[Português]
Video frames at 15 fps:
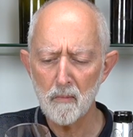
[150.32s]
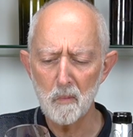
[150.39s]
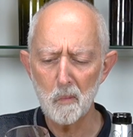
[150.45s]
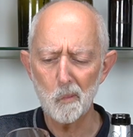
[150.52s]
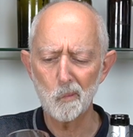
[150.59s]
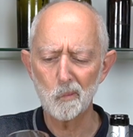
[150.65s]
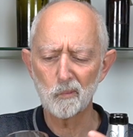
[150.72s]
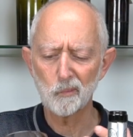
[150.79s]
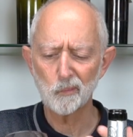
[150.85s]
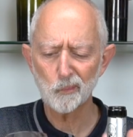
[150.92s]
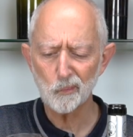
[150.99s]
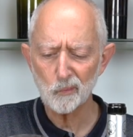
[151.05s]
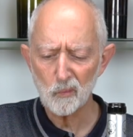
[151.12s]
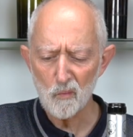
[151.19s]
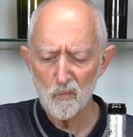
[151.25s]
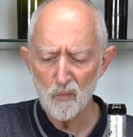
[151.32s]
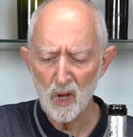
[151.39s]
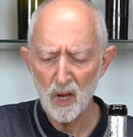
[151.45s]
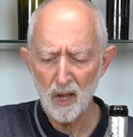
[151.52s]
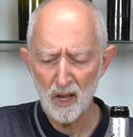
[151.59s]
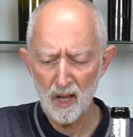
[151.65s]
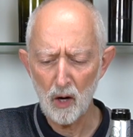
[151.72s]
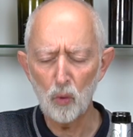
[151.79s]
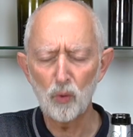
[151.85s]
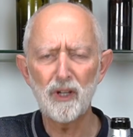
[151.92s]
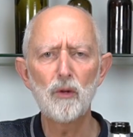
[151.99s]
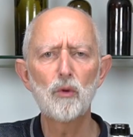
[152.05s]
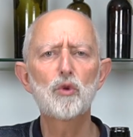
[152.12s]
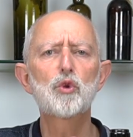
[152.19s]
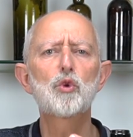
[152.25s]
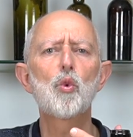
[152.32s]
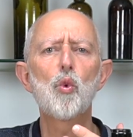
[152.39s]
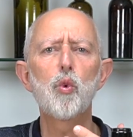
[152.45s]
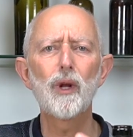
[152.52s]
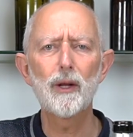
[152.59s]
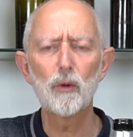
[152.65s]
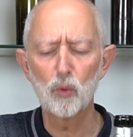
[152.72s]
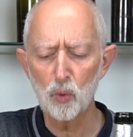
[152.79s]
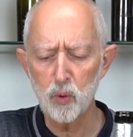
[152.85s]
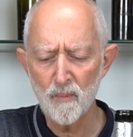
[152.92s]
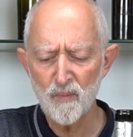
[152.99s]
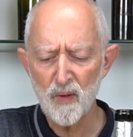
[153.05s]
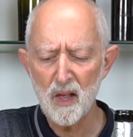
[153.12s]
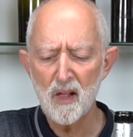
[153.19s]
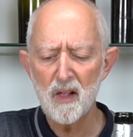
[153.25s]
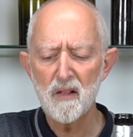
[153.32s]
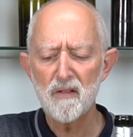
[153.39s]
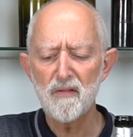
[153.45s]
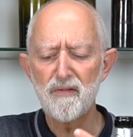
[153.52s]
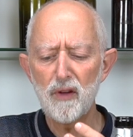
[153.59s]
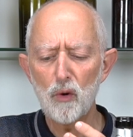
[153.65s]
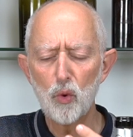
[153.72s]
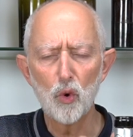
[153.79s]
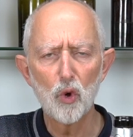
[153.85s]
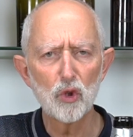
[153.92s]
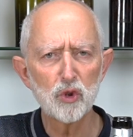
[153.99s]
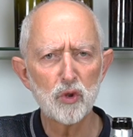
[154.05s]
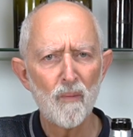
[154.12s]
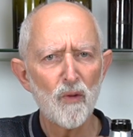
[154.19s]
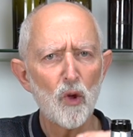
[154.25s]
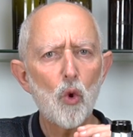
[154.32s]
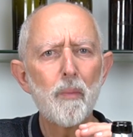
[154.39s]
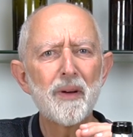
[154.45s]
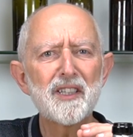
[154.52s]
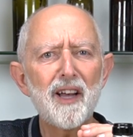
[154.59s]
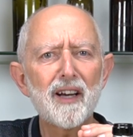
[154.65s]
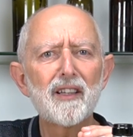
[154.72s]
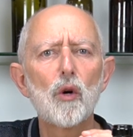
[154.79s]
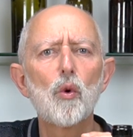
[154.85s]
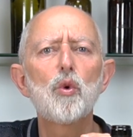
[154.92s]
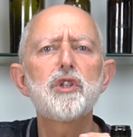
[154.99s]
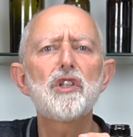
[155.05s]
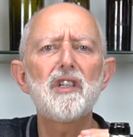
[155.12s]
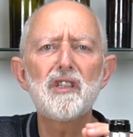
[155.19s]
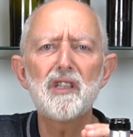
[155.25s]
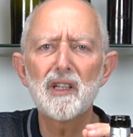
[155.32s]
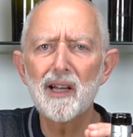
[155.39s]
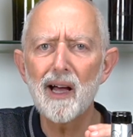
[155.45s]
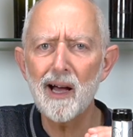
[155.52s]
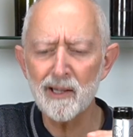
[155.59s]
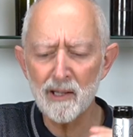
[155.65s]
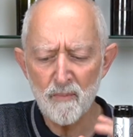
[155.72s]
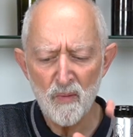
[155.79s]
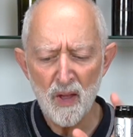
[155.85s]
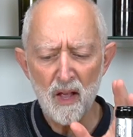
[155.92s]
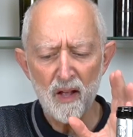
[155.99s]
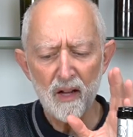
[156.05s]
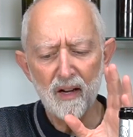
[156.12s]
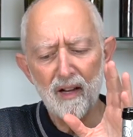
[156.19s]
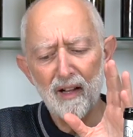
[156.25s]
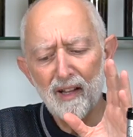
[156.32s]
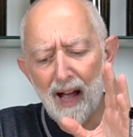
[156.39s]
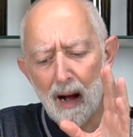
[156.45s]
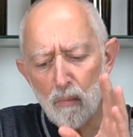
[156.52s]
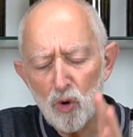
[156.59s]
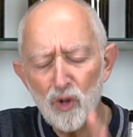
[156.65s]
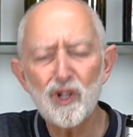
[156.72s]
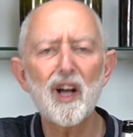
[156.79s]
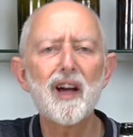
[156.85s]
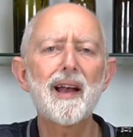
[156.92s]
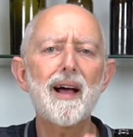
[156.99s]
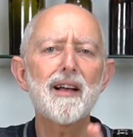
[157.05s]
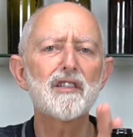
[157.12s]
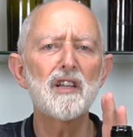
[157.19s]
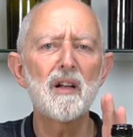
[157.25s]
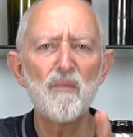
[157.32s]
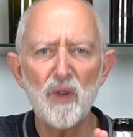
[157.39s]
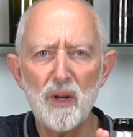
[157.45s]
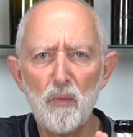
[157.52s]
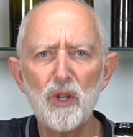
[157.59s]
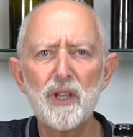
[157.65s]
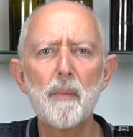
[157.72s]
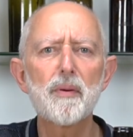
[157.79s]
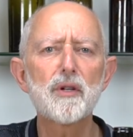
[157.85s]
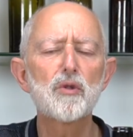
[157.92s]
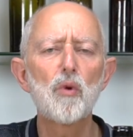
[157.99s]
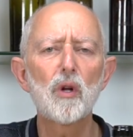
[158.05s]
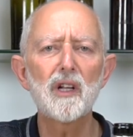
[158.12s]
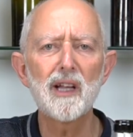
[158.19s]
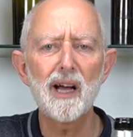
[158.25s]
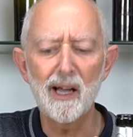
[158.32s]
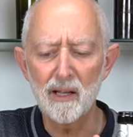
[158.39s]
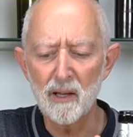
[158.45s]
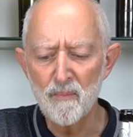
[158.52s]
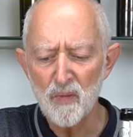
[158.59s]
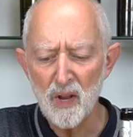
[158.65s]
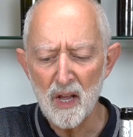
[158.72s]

Hum. É um tinto suculento, vigoroso, com uma certa rusticidade que lhe dá muita graça e muita personalidade.